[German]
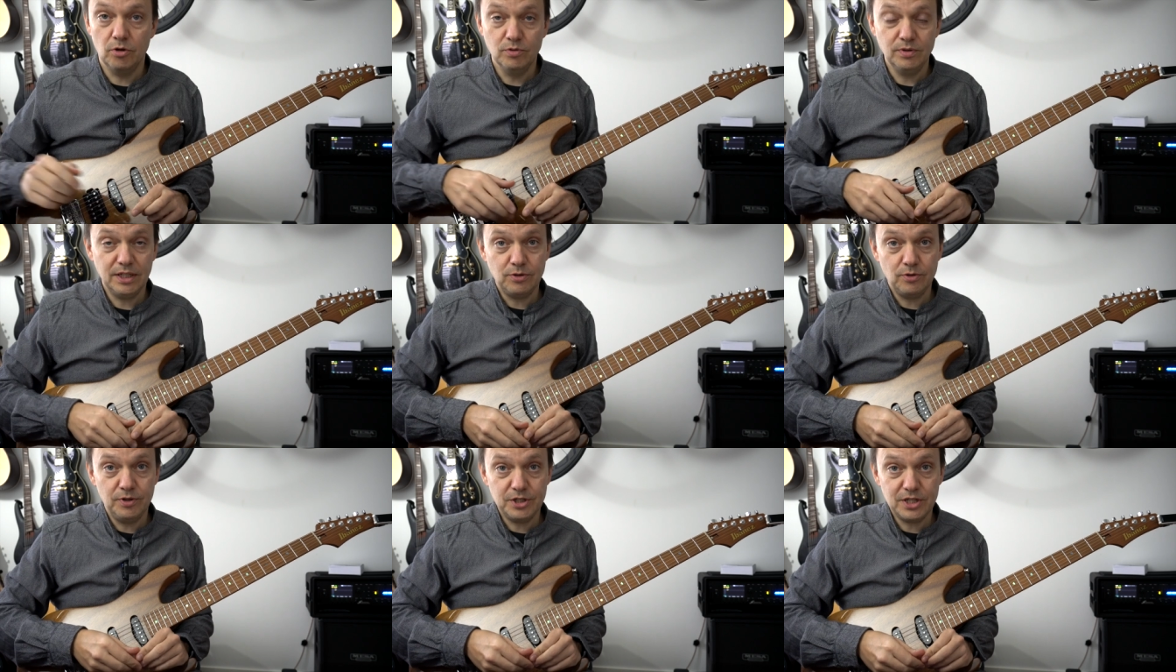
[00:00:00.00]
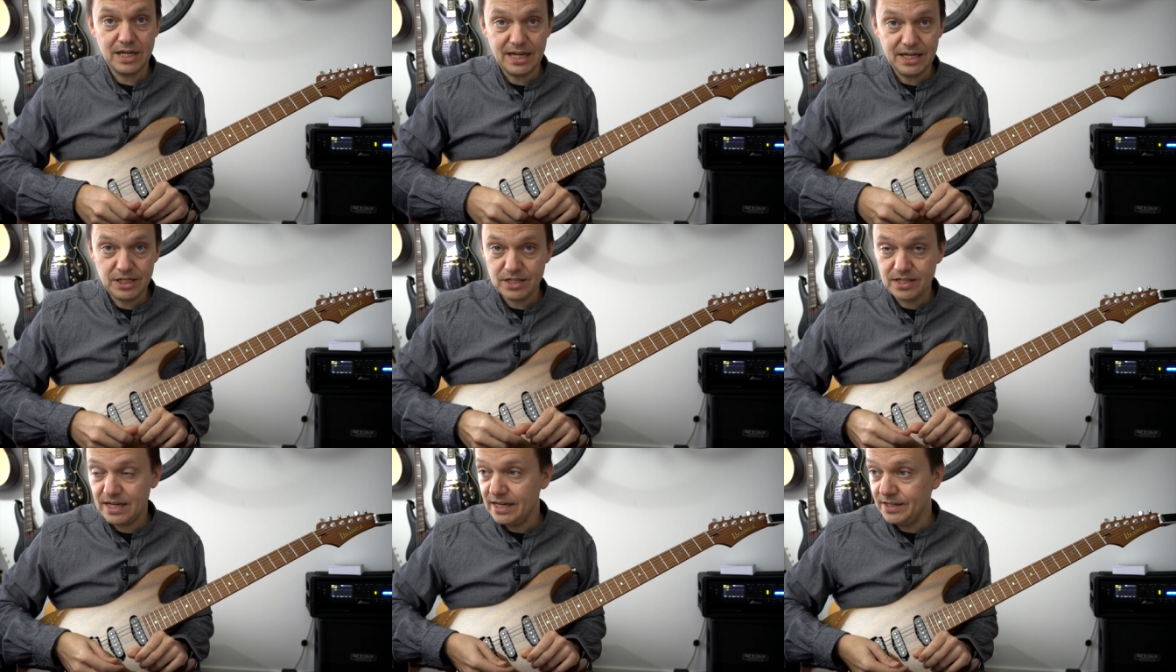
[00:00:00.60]
und natürlich
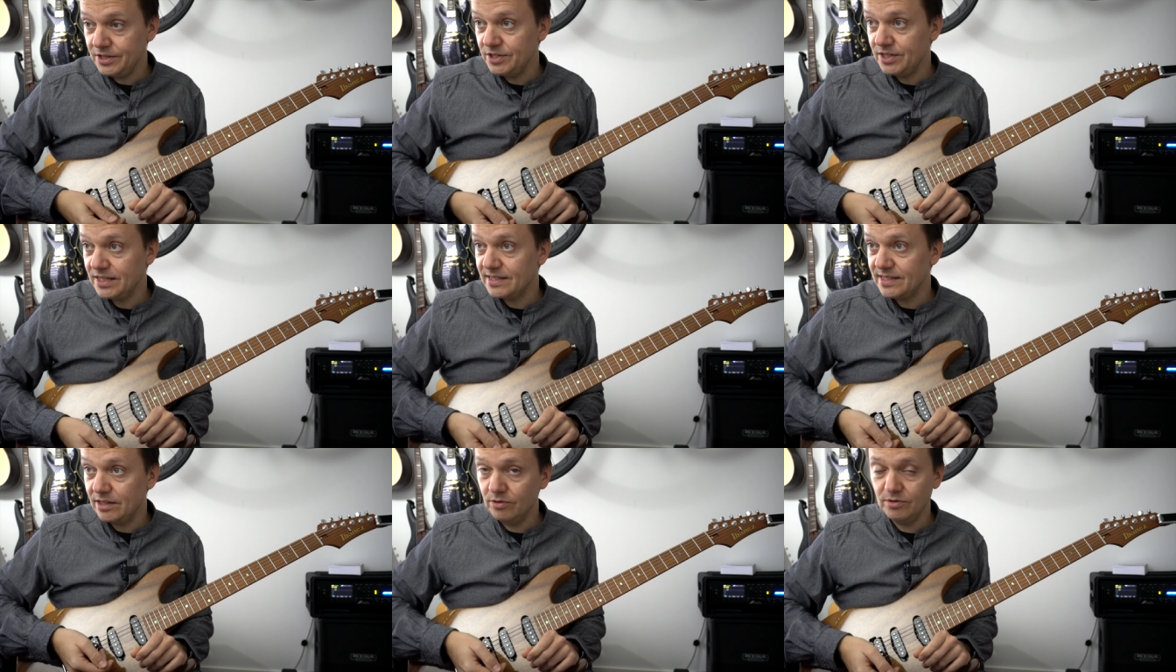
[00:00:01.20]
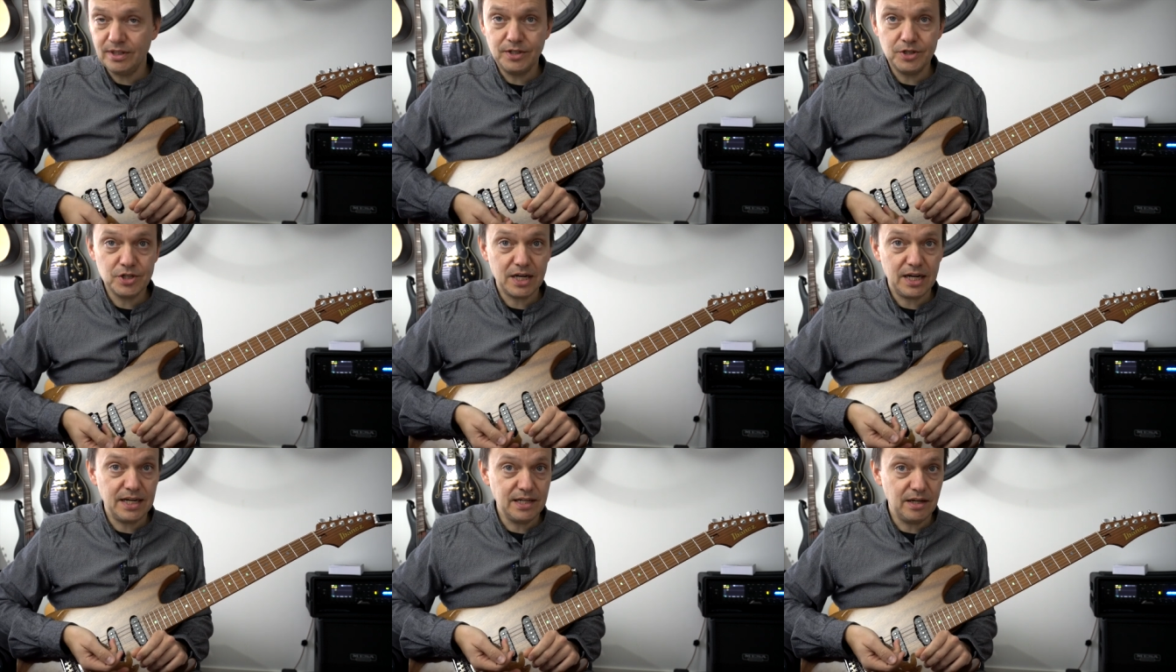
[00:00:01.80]
gleichzeitig der Sound, den ich
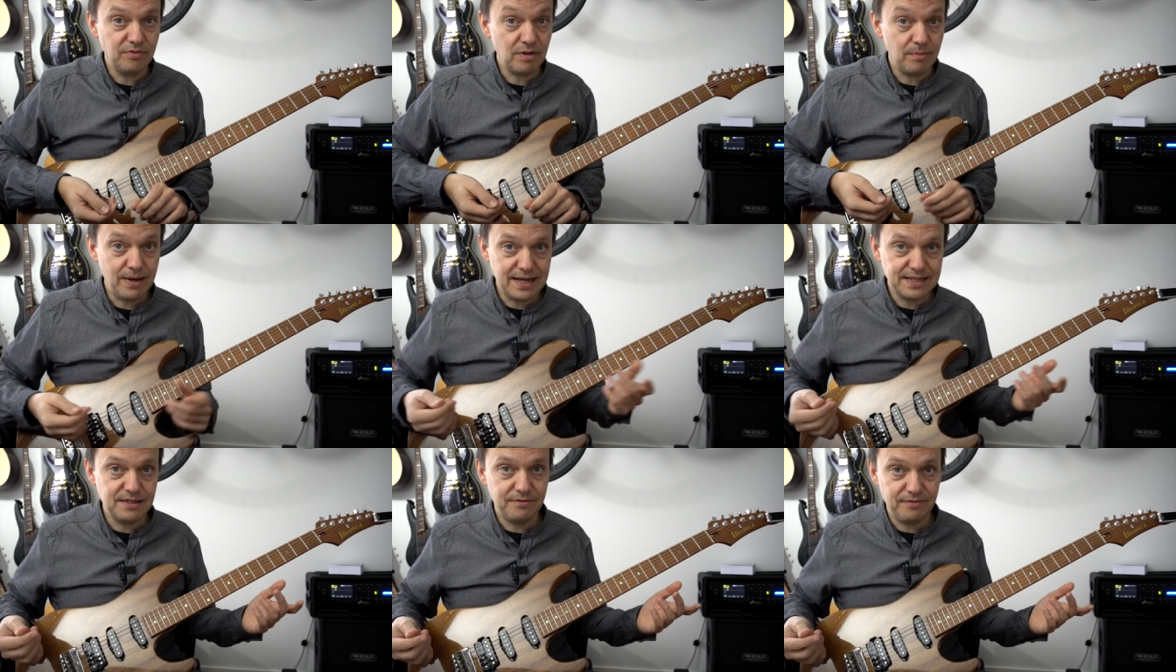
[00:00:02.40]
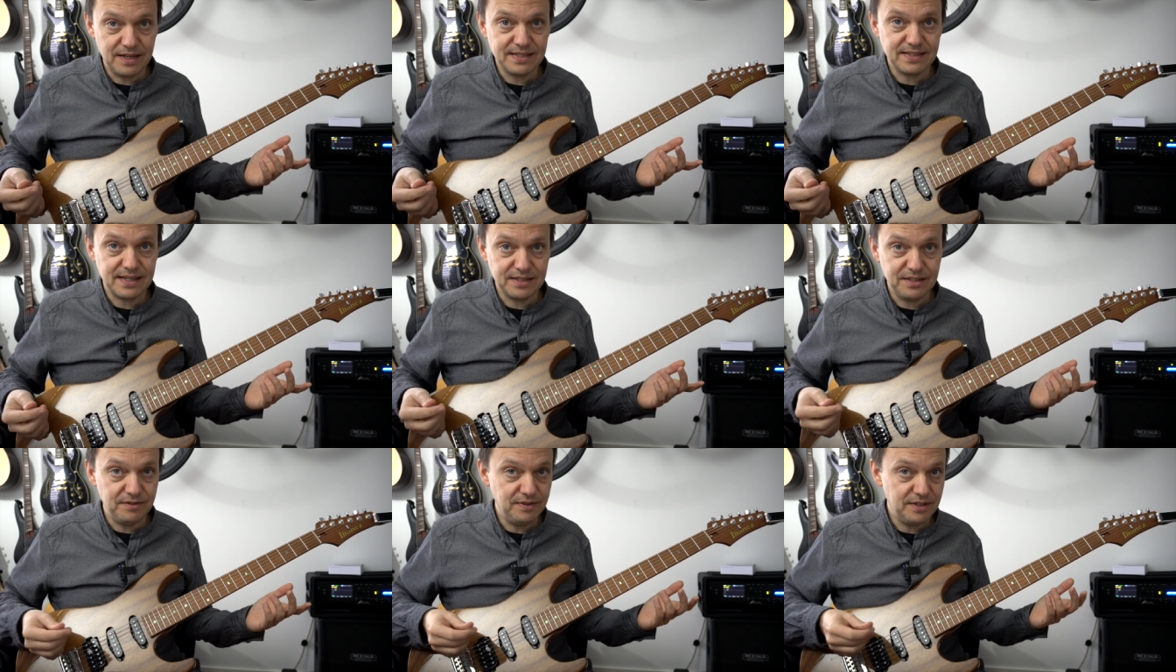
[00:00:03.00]
gerade auf dem XFX
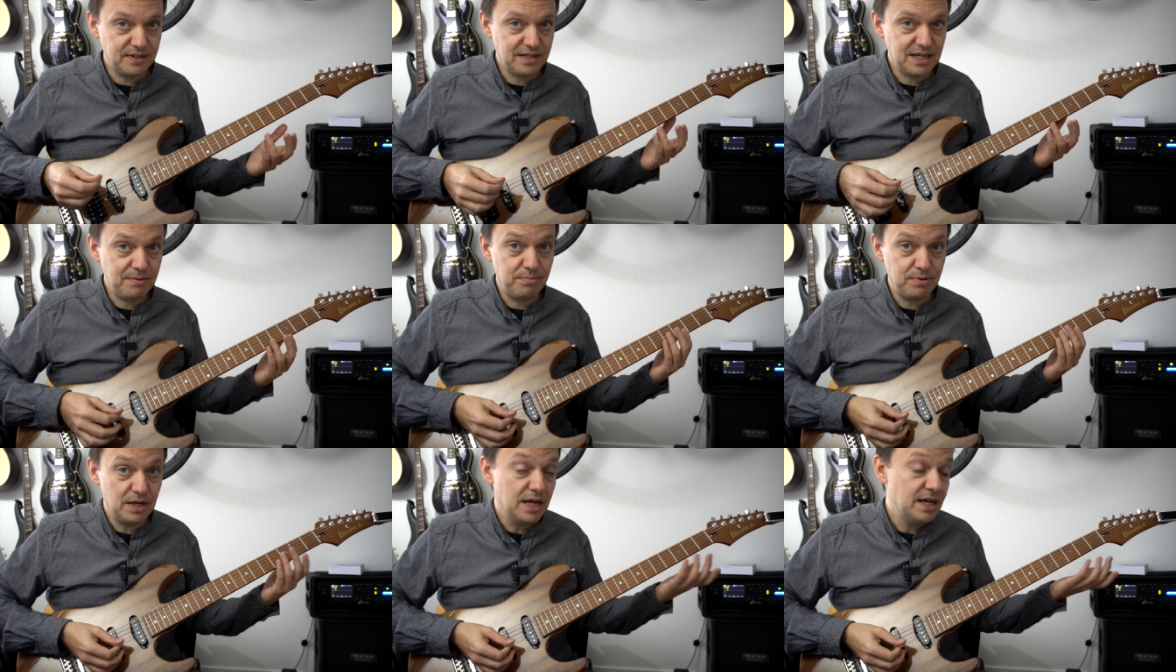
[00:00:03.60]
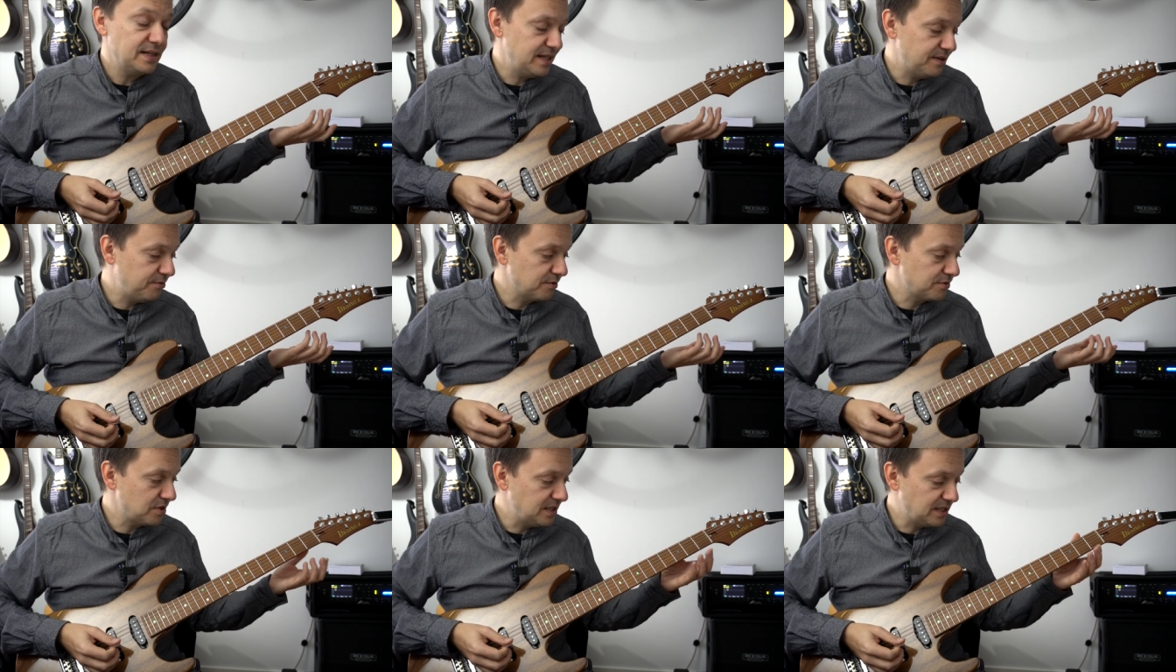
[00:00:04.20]
aktiviert habe, der
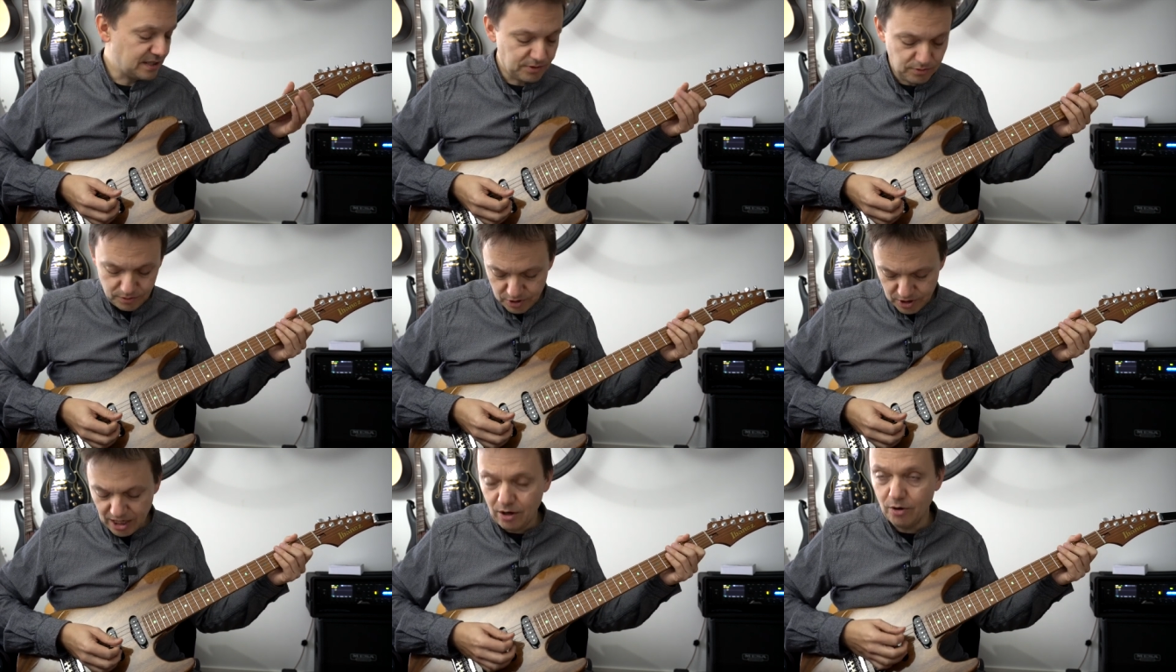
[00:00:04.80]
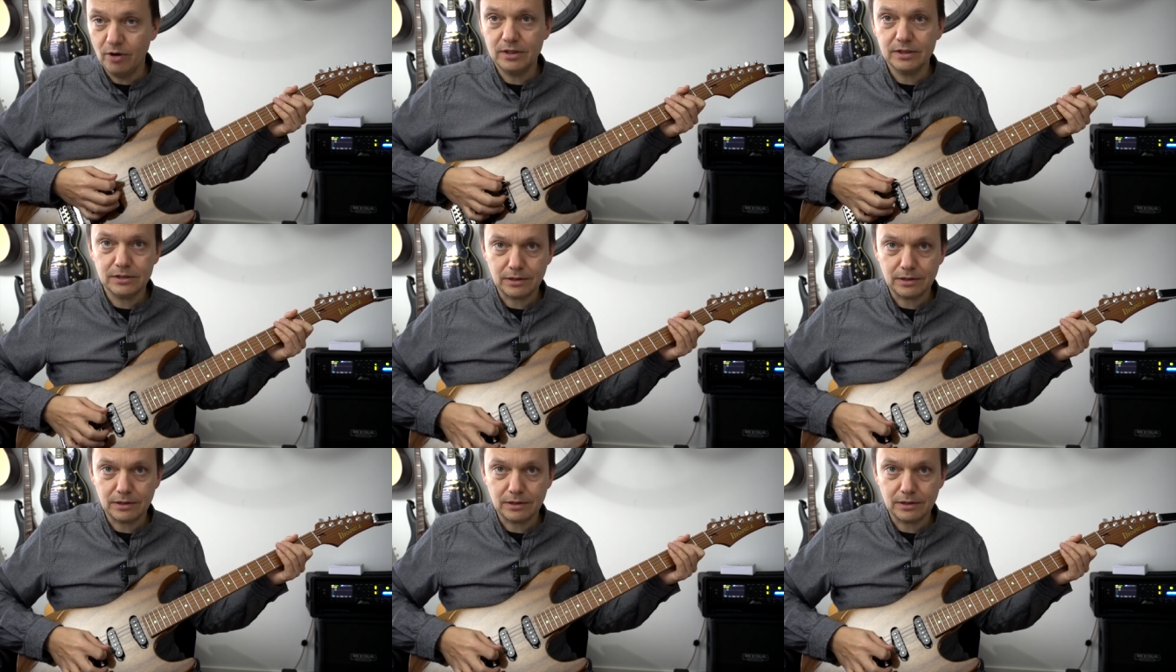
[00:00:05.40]
funktioniert natürlich auch.